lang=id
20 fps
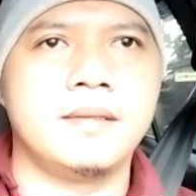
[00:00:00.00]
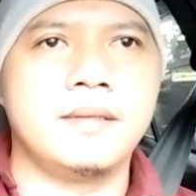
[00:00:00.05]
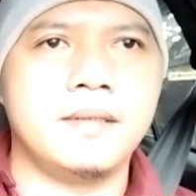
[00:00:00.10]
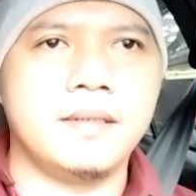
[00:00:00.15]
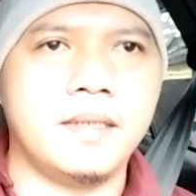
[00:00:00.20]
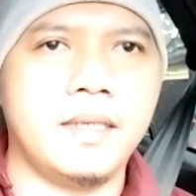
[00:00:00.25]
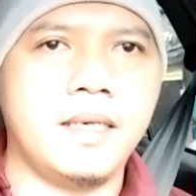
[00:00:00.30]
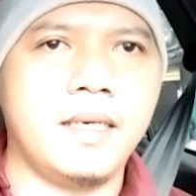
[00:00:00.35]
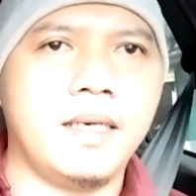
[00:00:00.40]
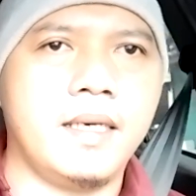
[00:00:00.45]

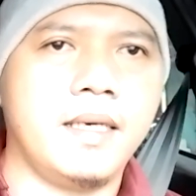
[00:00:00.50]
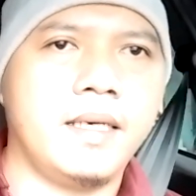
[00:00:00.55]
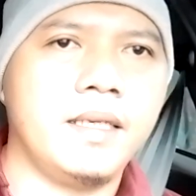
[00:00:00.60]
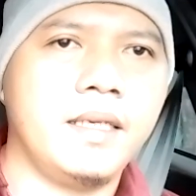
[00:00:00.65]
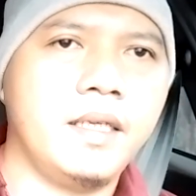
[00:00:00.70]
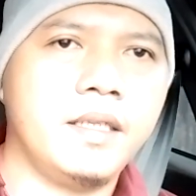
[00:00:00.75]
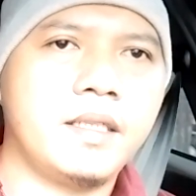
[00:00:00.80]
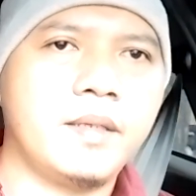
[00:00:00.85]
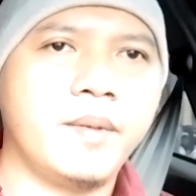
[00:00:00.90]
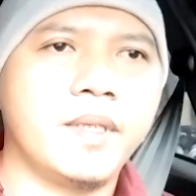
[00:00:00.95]
nah
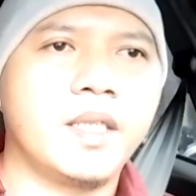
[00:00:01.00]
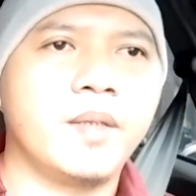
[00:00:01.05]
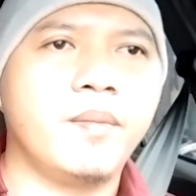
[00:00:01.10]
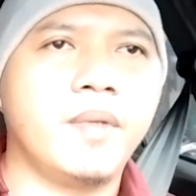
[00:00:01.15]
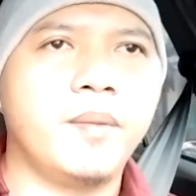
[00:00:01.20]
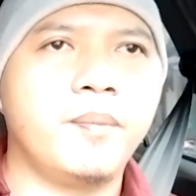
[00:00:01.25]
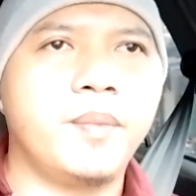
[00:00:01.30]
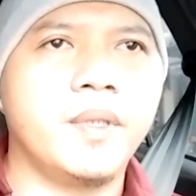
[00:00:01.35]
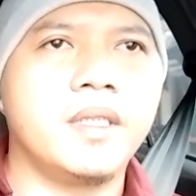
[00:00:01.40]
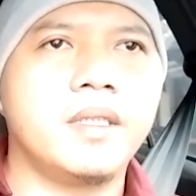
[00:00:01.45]
ini
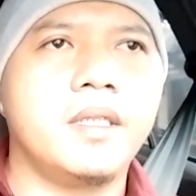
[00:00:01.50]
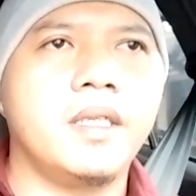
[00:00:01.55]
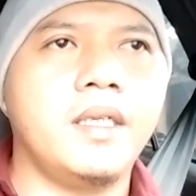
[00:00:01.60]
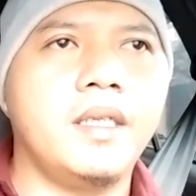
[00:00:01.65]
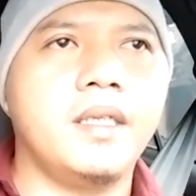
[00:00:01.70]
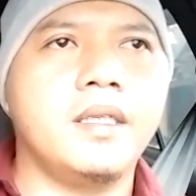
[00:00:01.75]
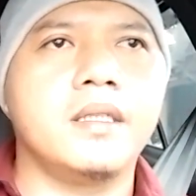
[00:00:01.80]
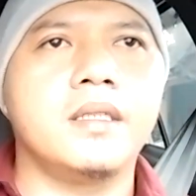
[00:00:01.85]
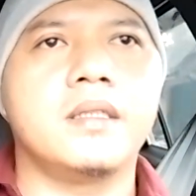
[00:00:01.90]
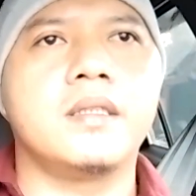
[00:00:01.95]
teman-teman
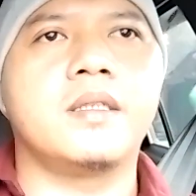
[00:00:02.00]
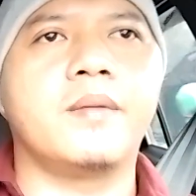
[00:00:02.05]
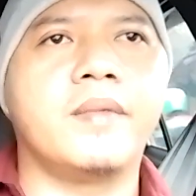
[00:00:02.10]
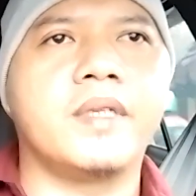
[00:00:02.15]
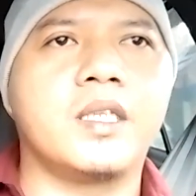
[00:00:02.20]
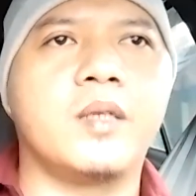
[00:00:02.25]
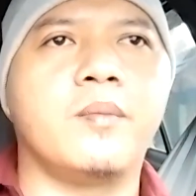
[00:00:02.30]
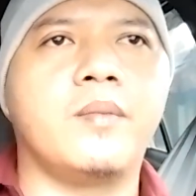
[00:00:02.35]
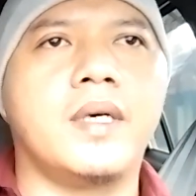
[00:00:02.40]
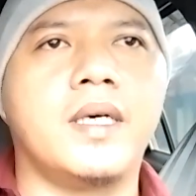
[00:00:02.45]
penting
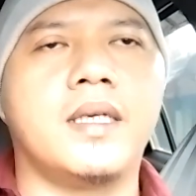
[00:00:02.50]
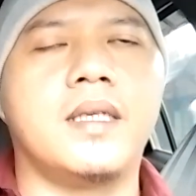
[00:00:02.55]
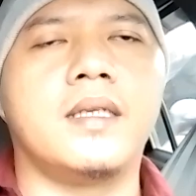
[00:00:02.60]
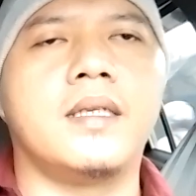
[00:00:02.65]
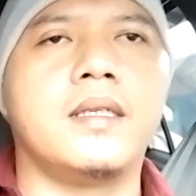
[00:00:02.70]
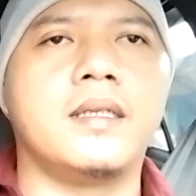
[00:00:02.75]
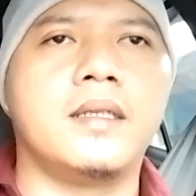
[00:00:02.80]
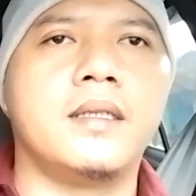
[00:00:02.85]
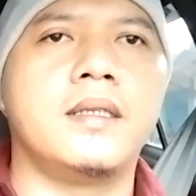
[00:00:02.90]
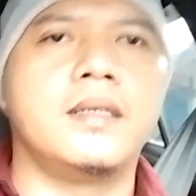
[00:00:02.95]
teman-teman
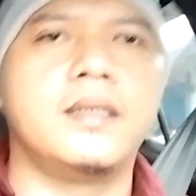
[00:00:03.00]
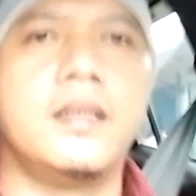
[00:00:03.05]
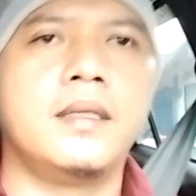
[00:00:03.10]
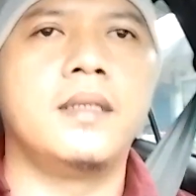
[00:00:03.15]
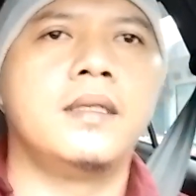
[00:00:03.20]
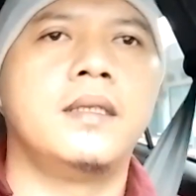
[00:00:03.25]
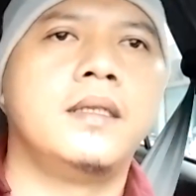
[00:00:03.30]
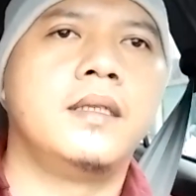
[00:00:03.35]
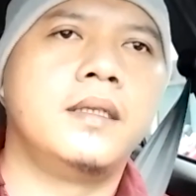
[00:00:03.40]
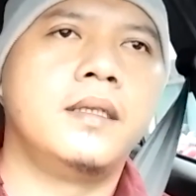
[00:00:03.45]

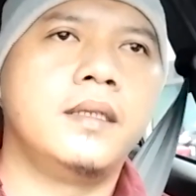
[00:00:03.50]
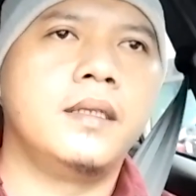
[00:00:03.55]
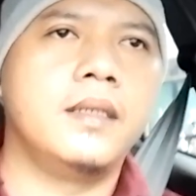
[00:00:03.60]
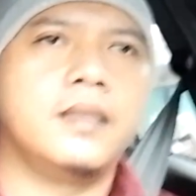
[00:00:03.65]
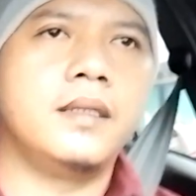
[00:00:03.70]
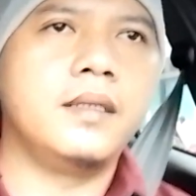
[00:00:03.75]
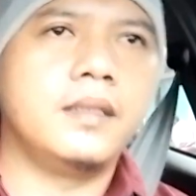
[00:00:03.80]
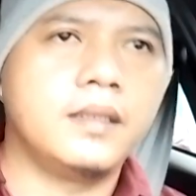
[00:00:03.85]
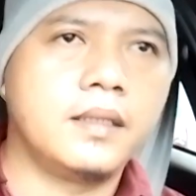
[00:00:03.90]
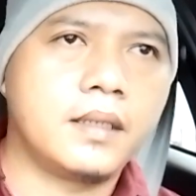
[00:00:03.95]

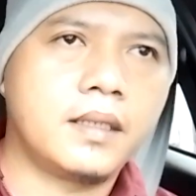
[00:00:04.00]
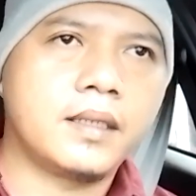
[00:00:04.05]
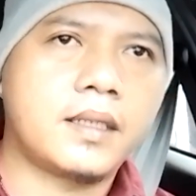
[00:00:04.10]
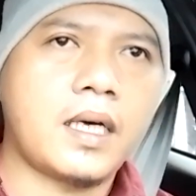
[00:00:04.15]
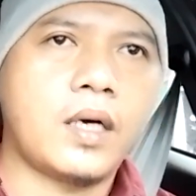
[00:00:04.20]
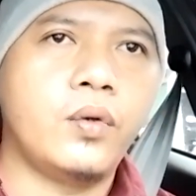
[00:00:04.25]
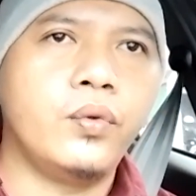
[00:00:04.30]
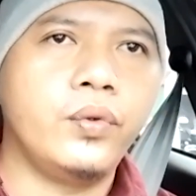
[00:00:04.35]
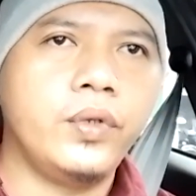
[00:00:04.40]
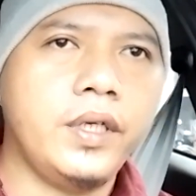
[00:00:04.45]
eh,
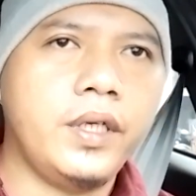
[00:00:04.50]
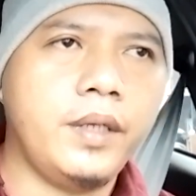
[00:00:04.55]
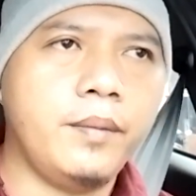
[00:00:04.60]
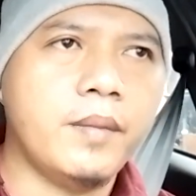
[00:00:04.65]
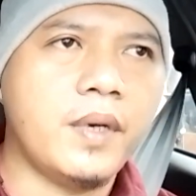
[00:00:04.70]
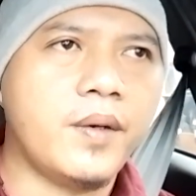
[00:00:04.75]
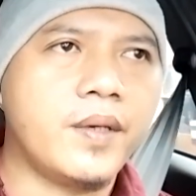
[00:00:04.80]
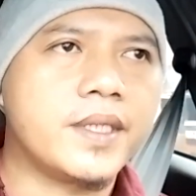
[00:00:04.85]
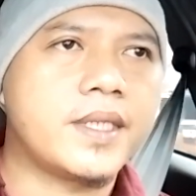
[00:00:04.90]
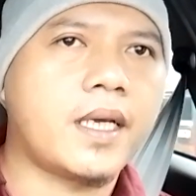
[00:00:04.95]
ketahui
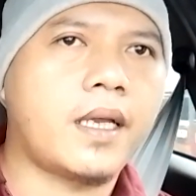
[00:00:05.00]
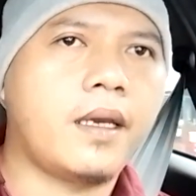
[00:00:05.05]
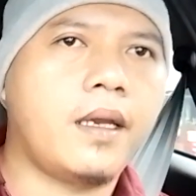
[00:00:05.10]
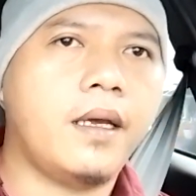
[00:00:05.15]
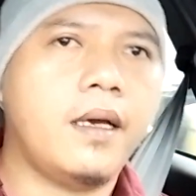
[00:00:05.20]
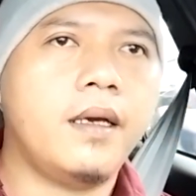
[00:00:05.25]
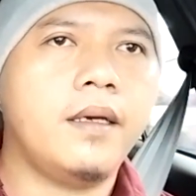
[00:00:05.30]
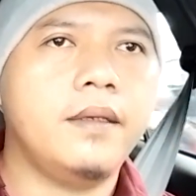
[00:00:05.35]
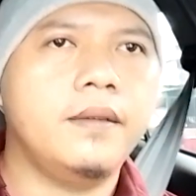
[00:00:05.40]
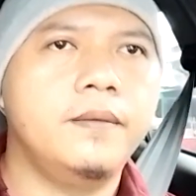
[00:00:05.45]

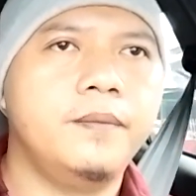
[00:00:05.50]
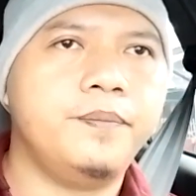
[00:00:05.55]
bahwasannya